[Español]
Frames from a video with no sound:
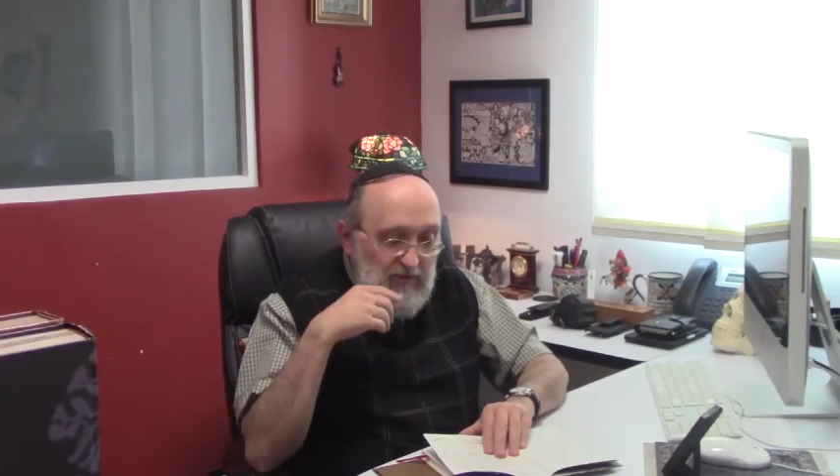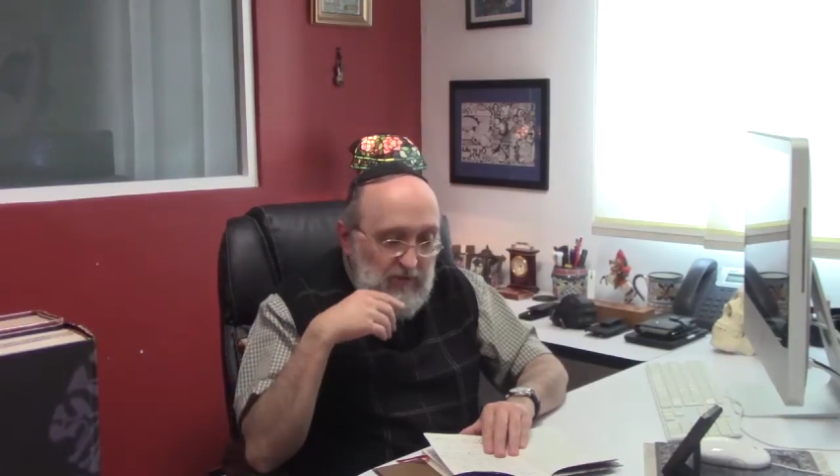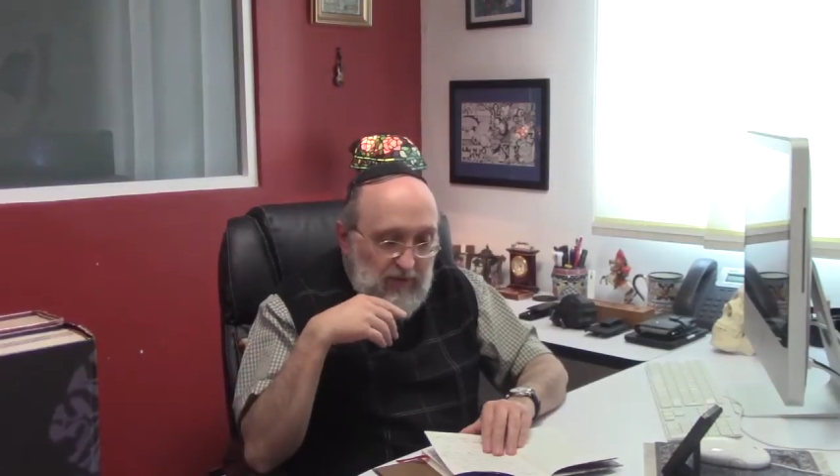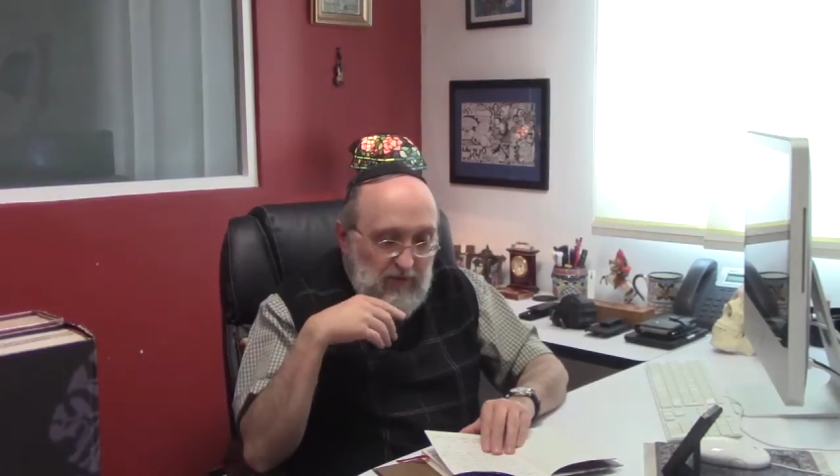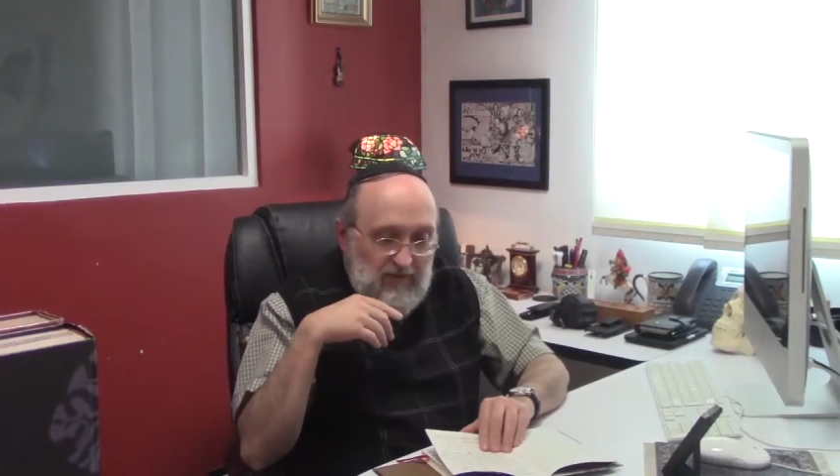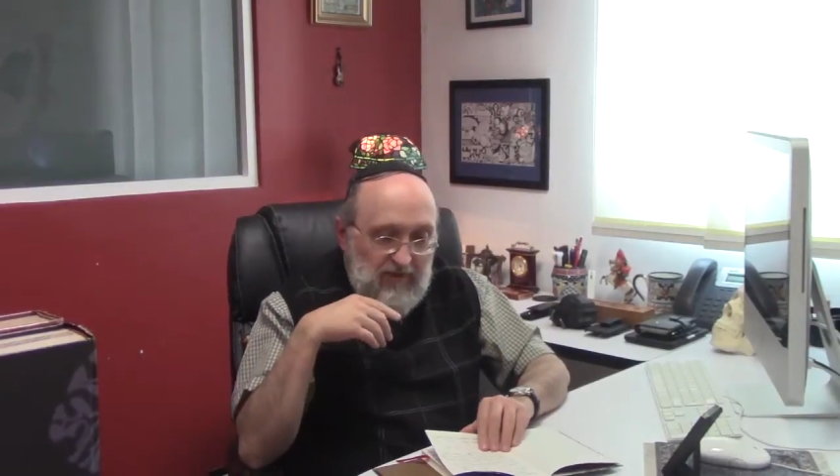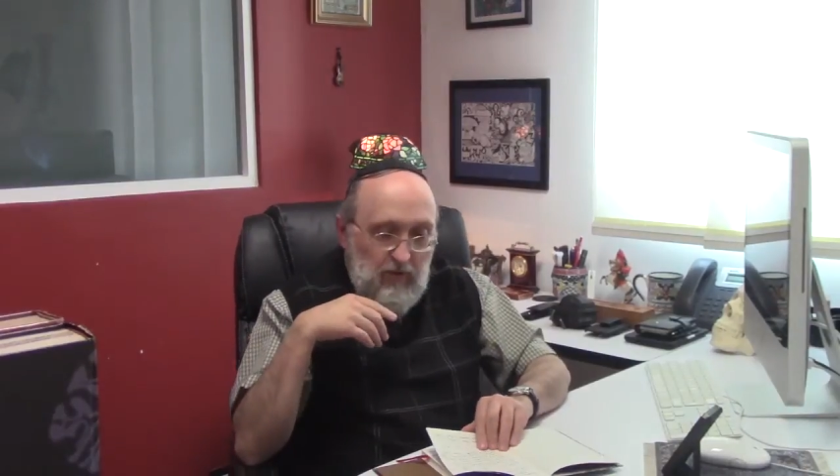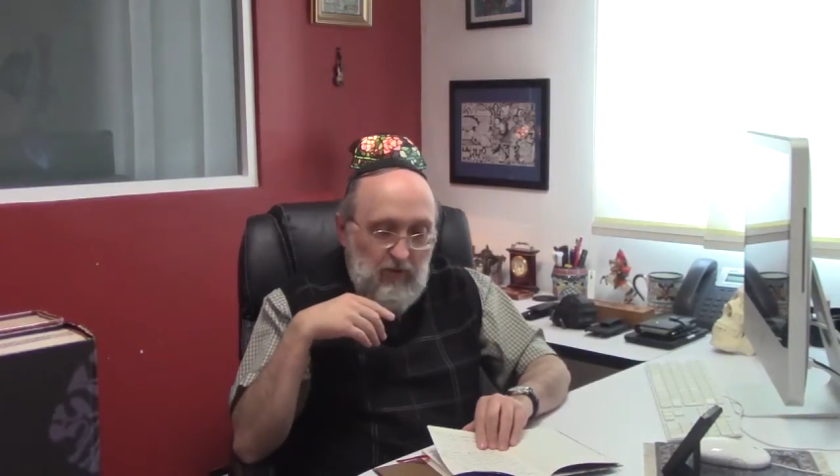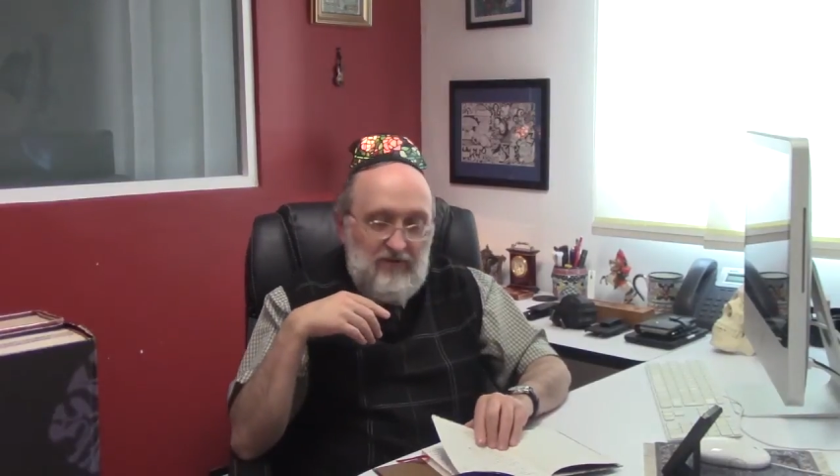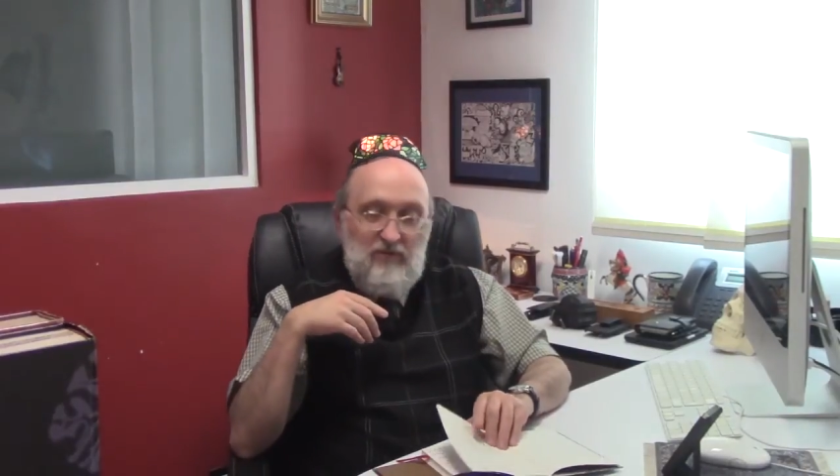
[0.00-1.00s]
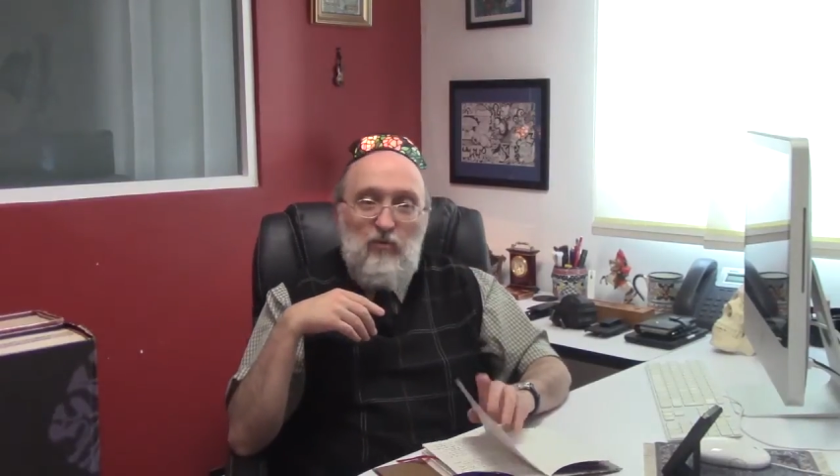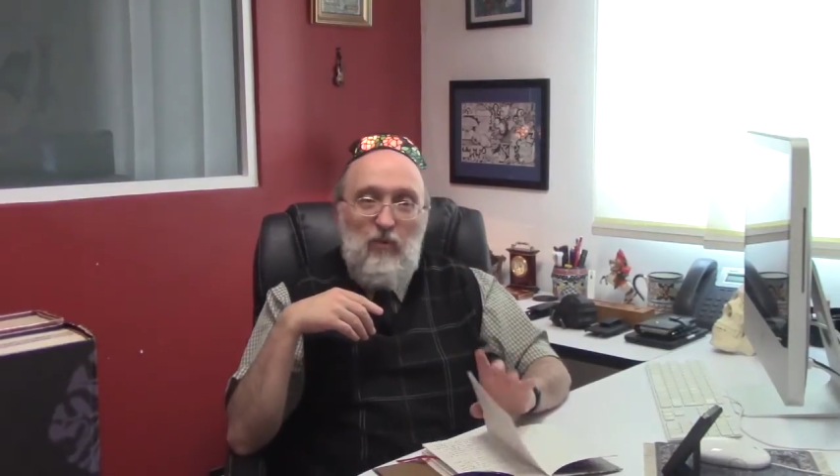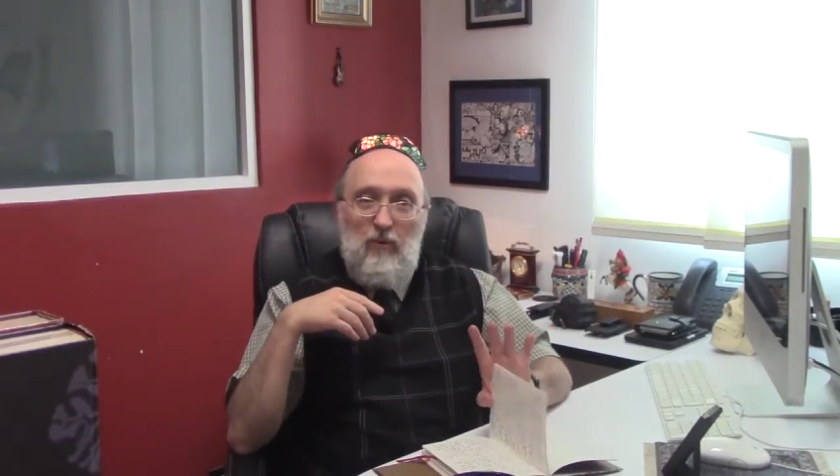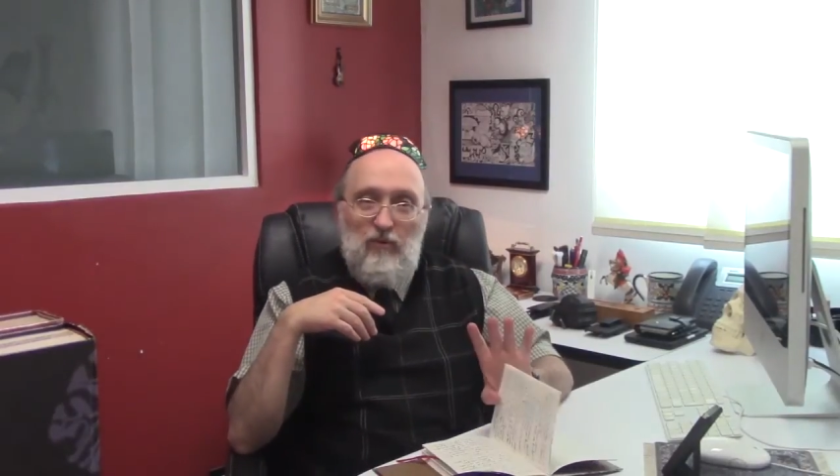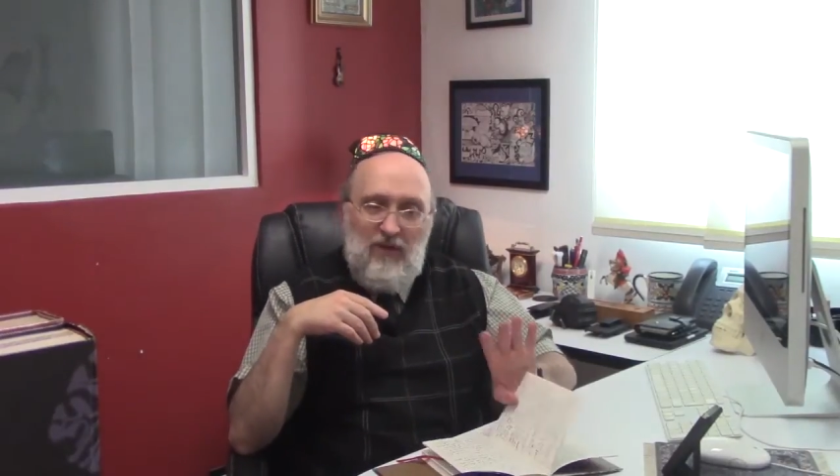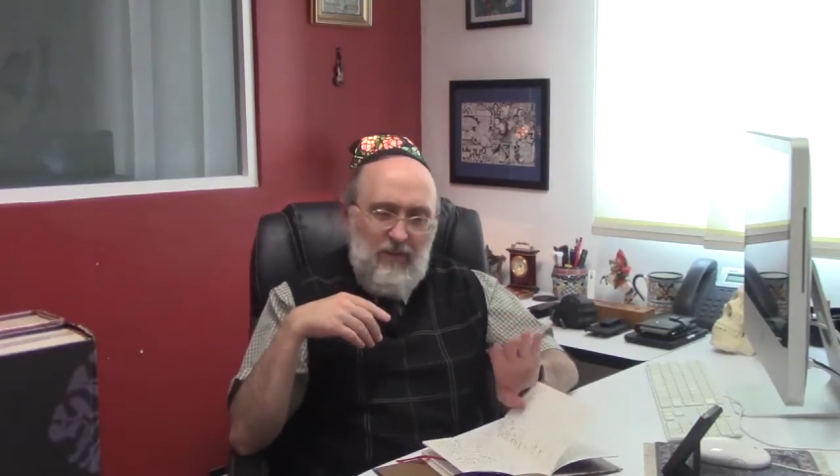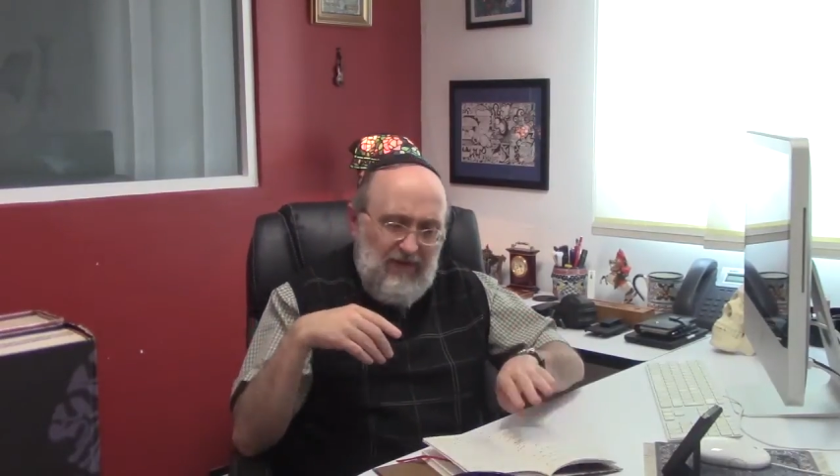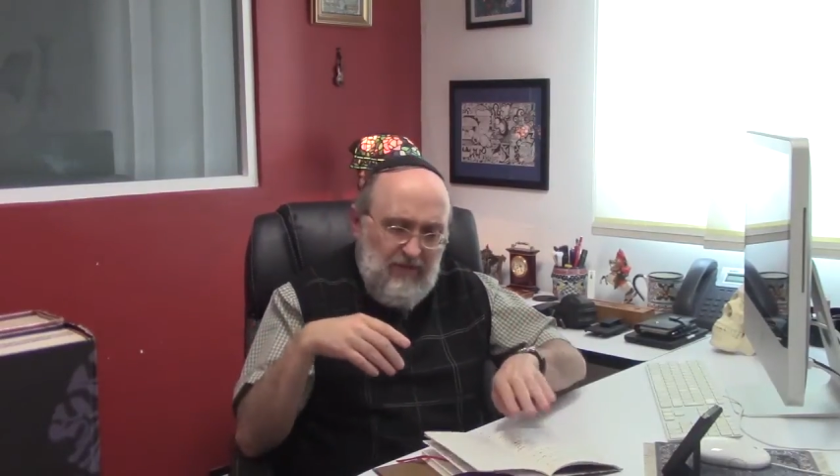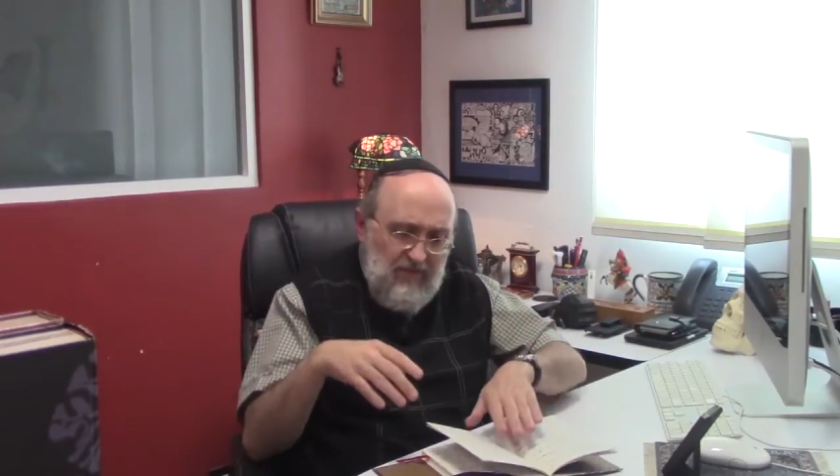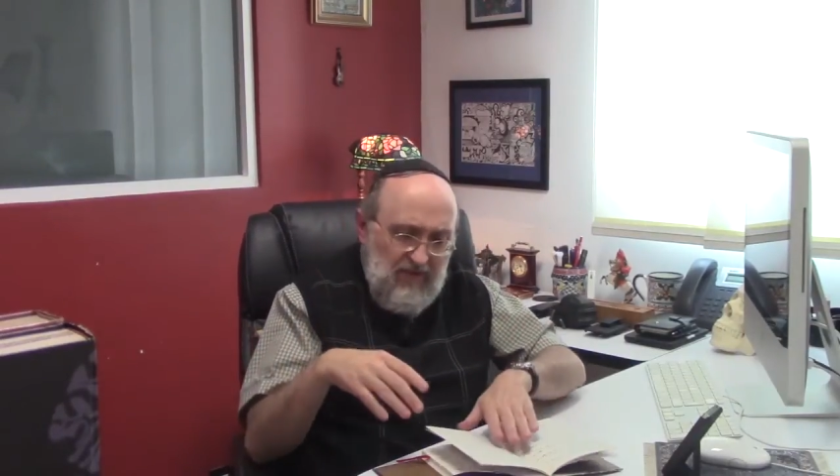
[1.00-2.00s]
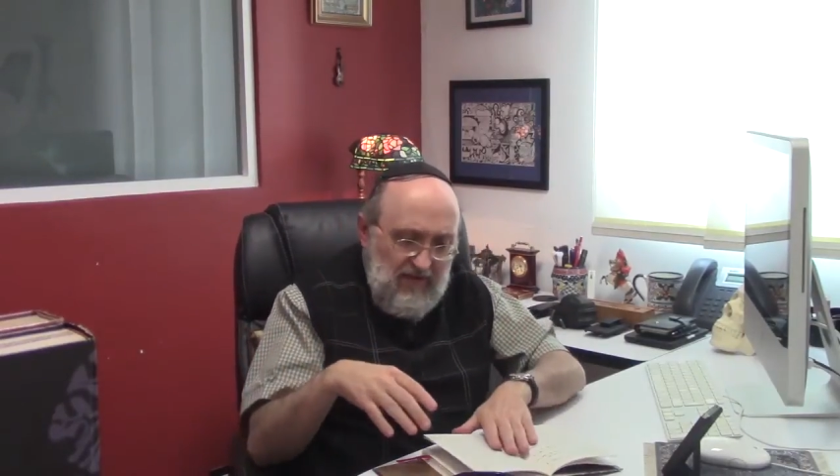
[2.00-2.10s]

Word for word: sobre los creadores de un nuevo saber